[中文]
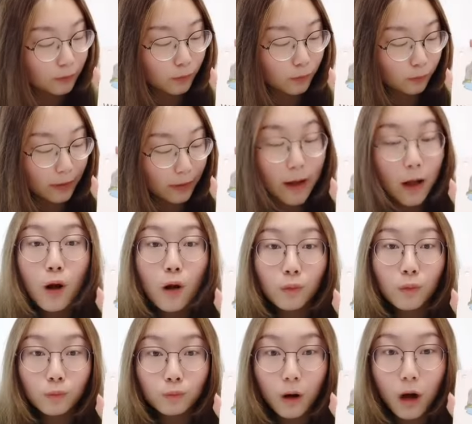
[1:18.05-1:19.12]
对不
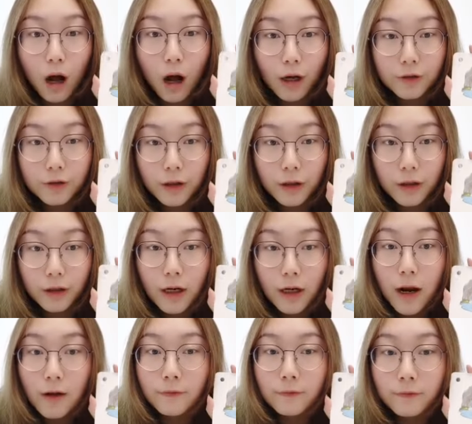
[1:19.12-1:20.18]

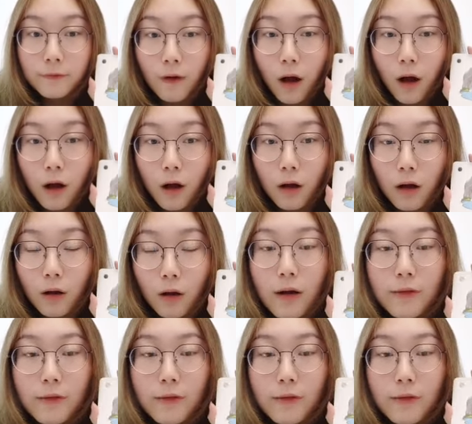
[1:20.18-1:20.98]
对？waterfall